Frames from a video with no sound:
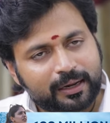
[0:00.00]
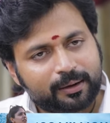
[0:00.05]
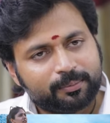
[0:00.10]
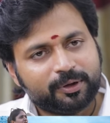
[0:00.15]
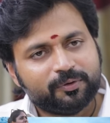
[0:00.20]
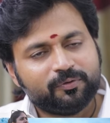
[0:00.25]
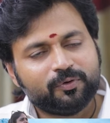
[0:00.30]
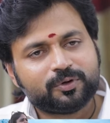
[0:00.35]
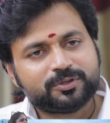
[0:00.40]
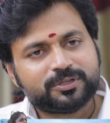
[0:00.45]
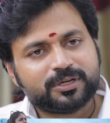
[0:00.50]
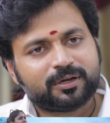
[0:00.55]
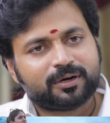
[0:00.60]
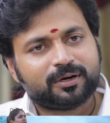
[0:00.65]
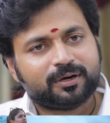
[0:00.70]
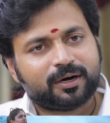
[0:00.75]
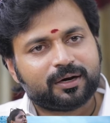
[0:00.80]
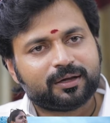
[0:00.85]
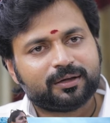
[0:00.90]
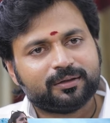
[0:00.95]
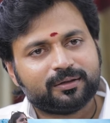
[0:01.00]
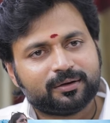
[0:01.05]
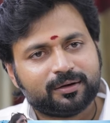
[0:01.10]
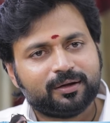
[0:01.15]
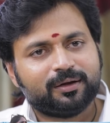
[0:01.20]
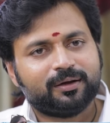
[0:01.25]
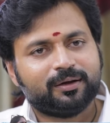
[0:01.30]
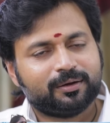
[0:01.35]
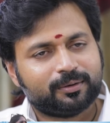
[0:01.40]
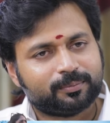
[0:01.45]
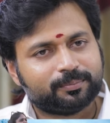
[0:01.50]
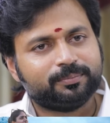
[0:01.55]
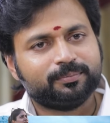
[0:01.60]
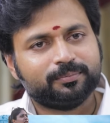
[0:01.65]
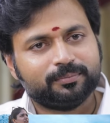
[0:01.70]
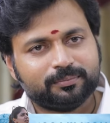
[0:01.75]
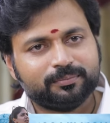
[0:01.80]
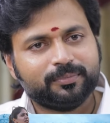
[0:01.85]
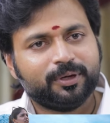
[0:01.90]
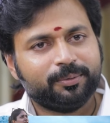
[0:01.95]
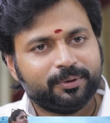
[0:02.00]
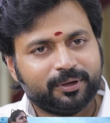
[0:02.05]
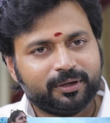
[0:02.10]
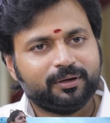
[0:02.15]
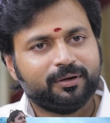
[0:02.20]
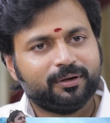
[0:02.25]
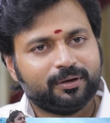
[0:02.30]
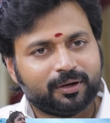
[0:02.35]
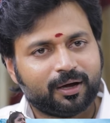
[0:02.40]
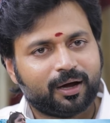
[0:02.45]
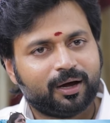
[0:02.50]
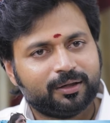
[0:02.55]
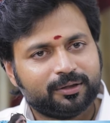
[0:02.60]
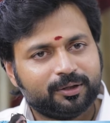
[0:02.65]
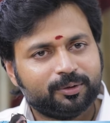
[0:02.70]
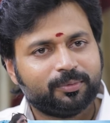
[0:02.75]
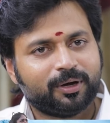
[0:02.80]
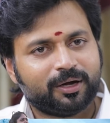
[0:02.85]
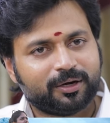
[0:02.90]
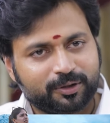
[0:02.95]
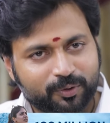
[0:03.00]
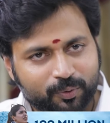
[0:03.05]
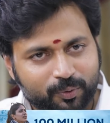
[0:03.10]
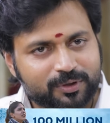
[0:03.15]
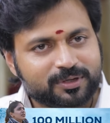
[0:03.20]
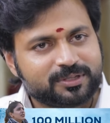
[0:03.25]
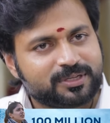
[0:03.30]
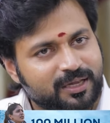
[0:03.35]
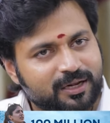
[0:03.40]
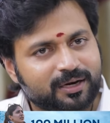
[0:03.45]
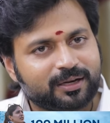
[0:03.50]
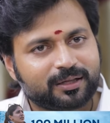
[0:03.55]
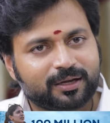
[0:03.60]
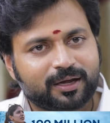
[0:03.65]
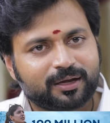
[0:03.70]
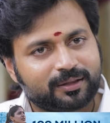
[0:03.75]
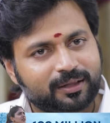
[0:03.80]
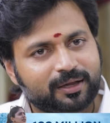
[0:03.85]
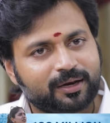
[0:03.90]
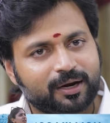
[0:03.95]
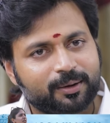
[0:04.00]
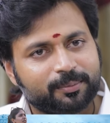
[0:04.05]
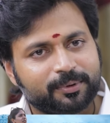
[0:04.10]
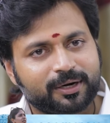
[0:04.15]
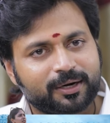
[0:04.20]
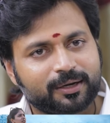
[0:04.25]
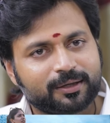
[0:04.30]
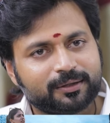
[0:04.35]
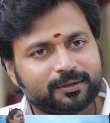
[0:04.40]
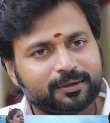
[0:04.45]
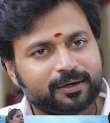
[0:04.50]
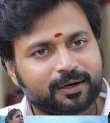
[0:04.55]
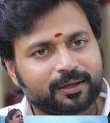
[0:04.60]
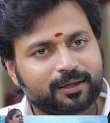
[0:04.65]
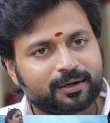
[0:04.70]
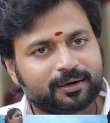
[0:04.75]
இது எல்லாமே இவ்வளவு சீக்கிரம் நடந்துருச்சுன்னா அப்படின்னா ஆதியும் பாரதி ஒன்னு சேர்றதுக்கு தான் இது எல்லாமே